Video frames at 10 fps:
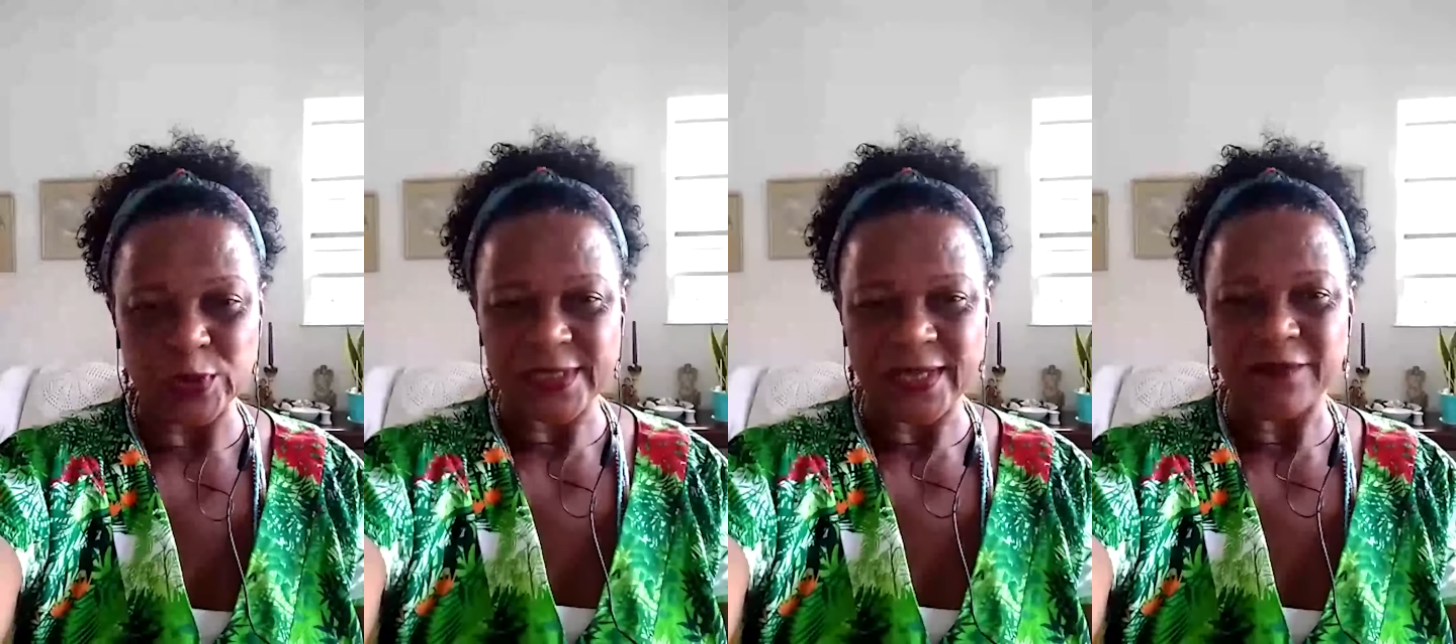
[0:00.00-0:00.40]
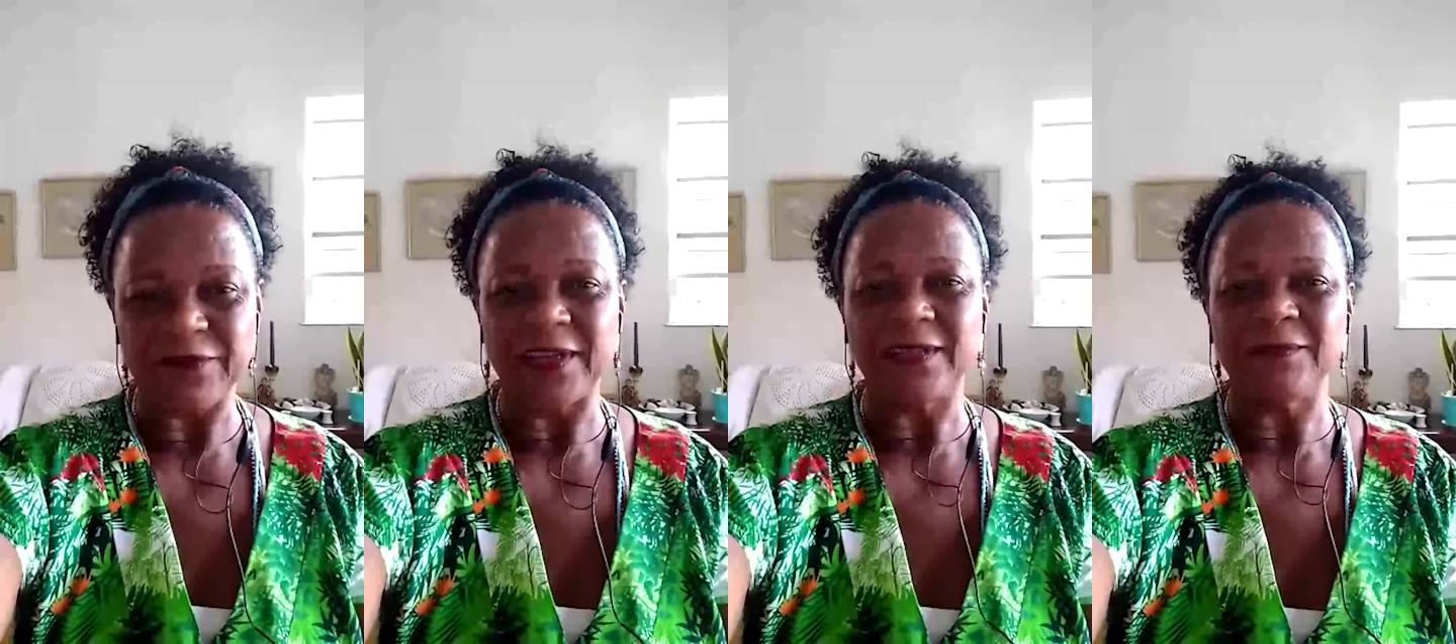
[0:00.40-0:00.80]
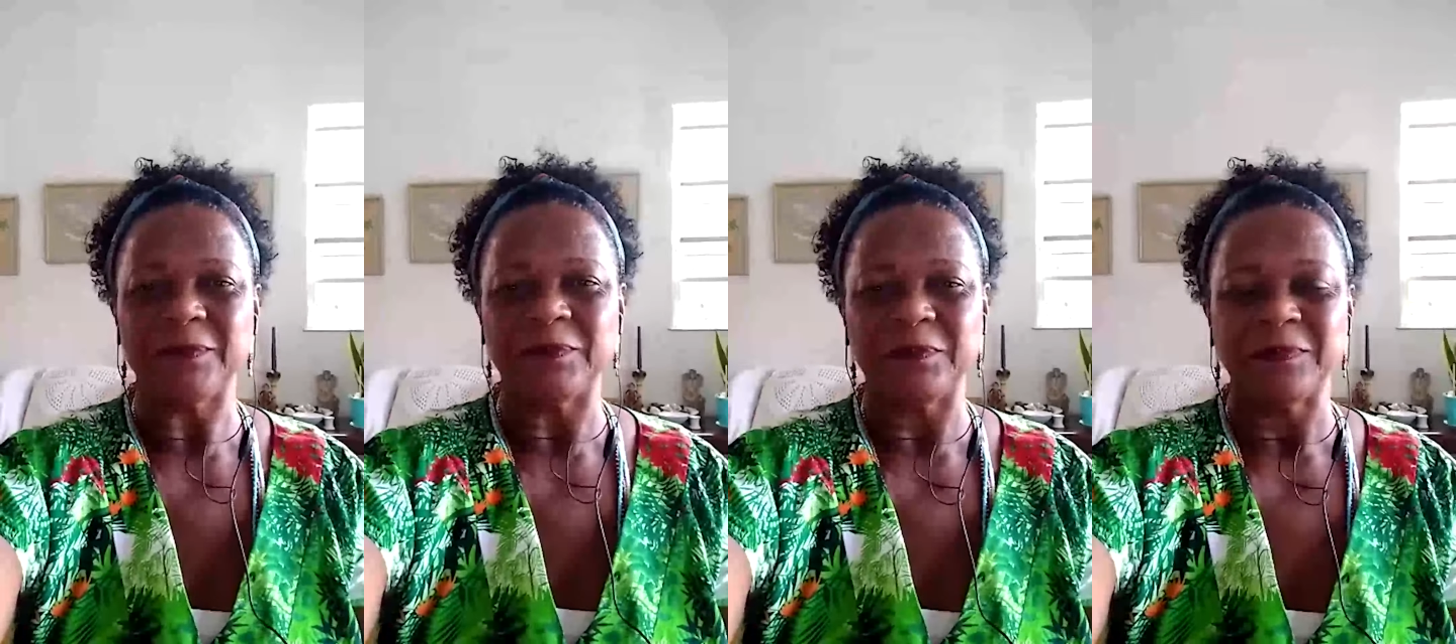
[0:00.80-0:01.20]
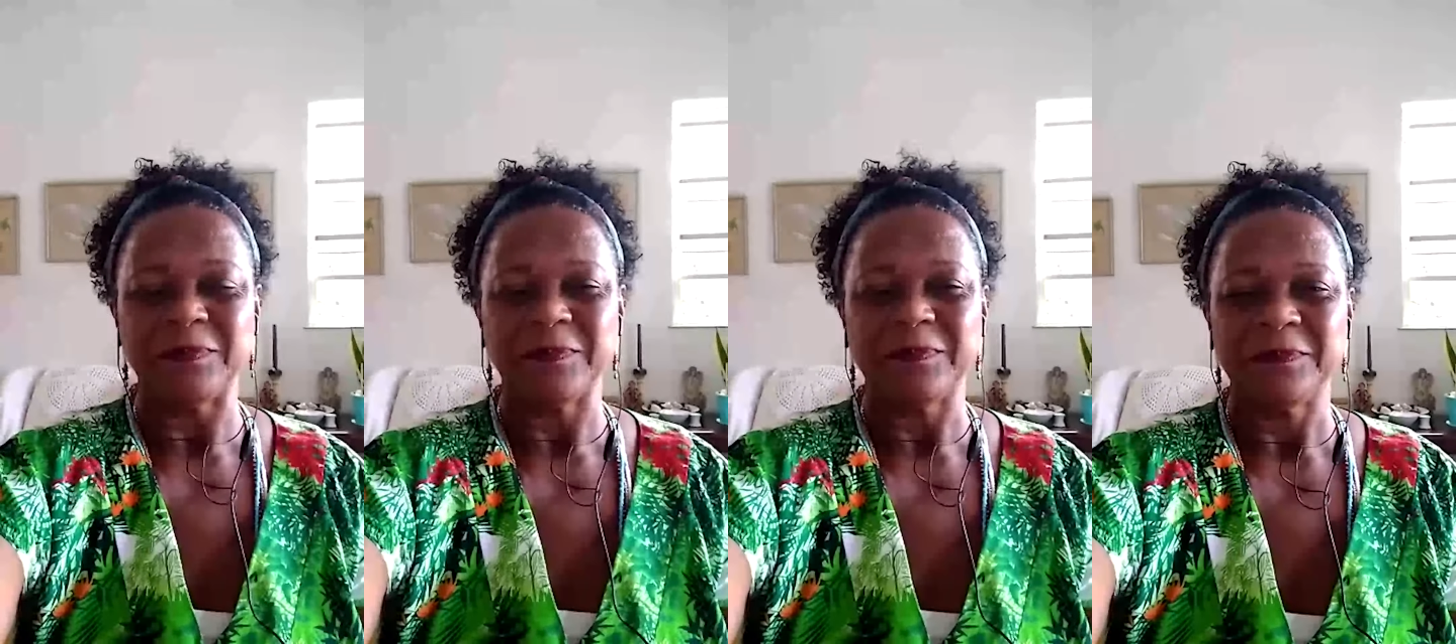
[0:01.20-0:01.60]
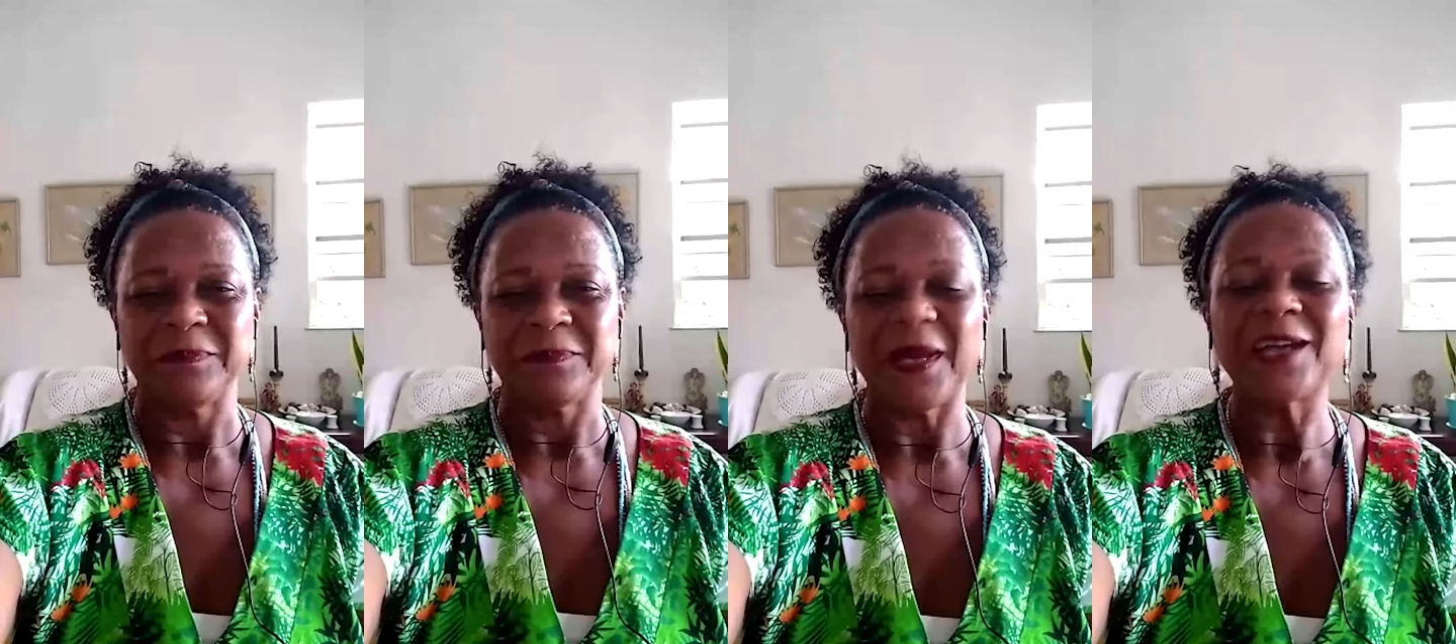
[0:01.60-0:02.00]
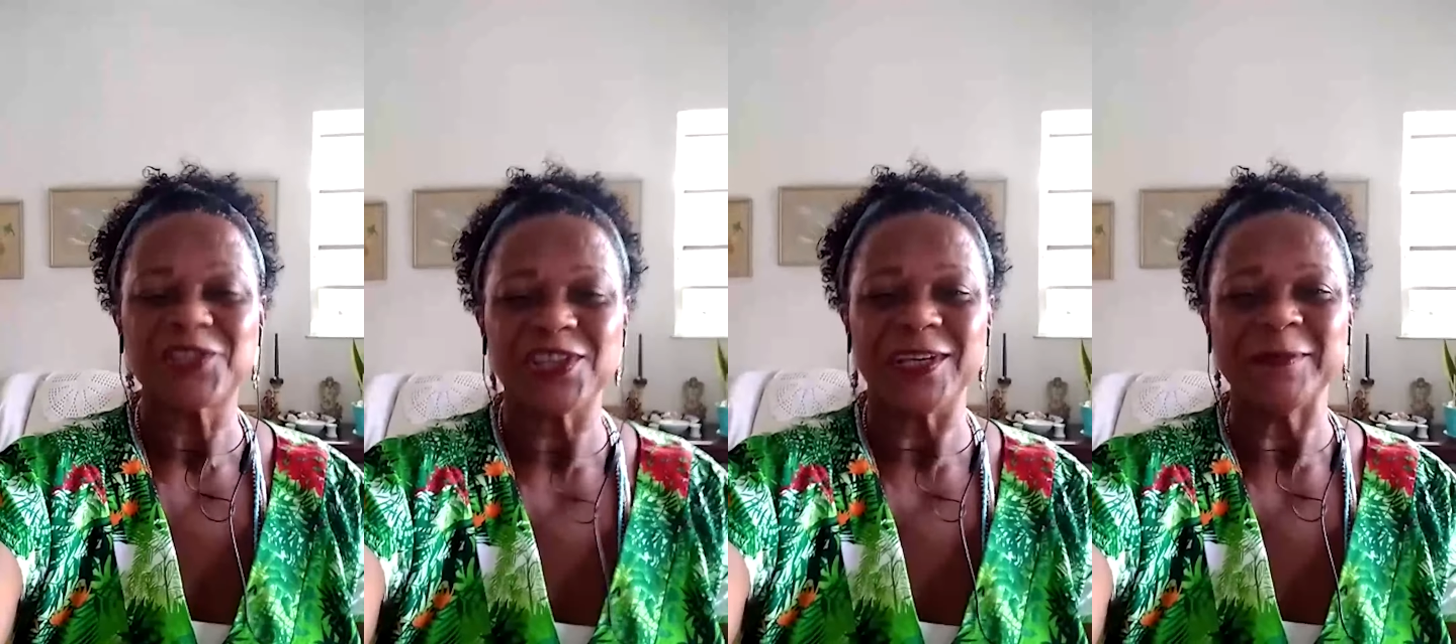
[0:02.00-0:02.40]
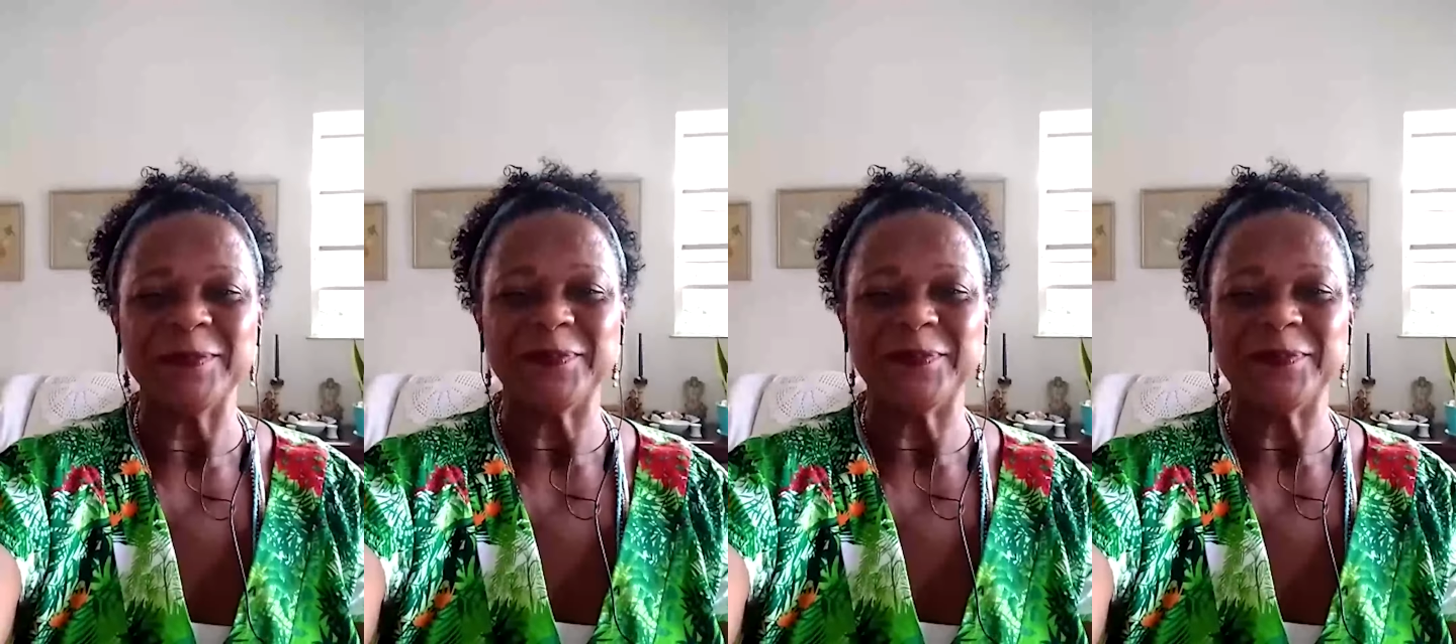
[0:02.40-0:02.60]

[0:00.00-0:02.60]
Saravá. Axé.